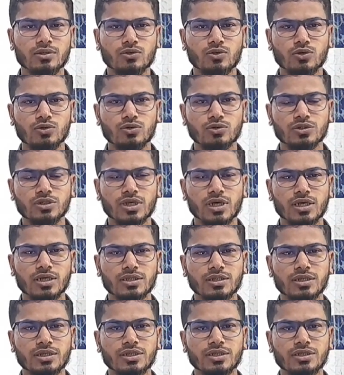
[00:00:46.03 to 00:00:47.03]
তখন
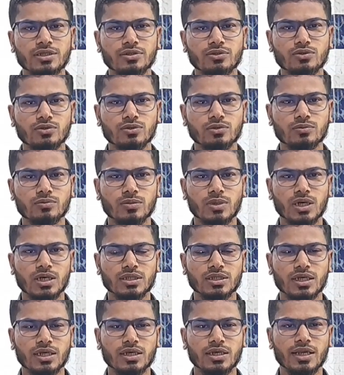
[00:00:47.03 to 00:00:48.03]
তিনি কিন্তু
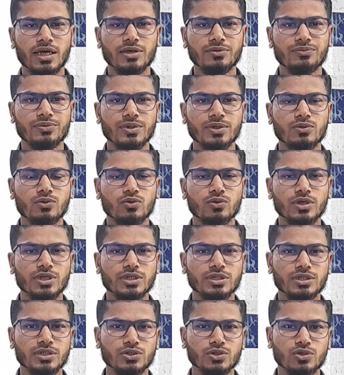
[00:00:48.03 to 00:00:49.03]
তার লাইফে কোনো
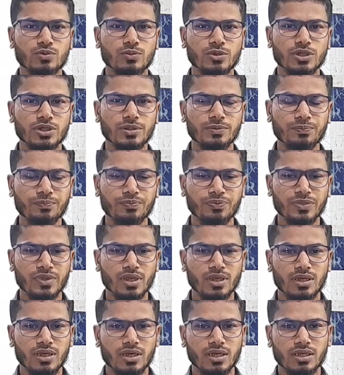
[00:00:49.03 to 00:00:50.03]
একটা সময়ে
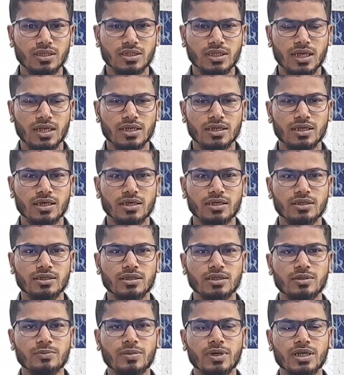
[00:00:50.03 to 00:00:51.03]
তার
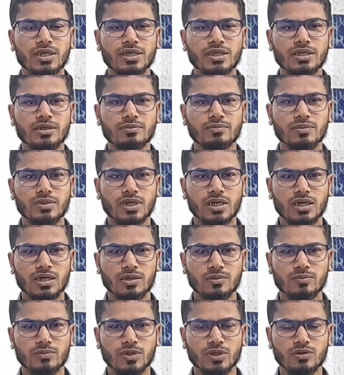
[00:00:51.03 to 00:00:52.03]
লিভারের
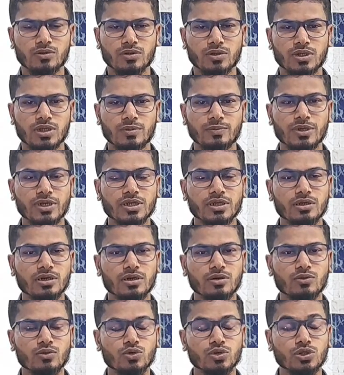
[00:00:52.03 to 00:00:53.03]
লিভার
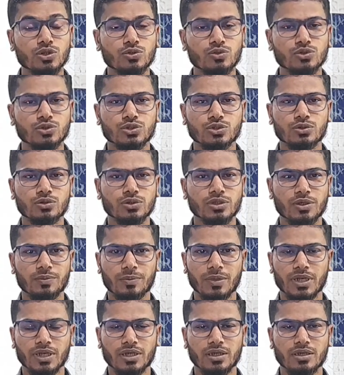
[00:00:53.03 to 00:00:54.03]
ক্ষতিগ্রস্ত হতে
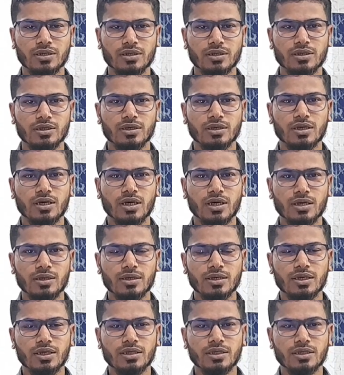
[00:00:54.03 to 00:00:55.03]
পারে
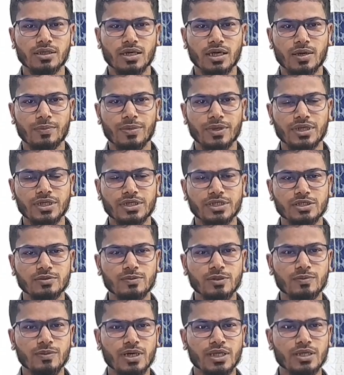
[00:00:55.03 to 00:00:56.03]
এই হ্যাপারেটিস
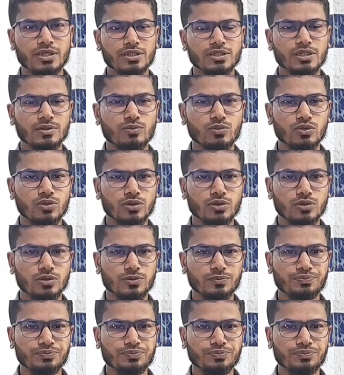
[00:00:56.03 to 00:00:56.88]
বি ভাইরাসটা মূলত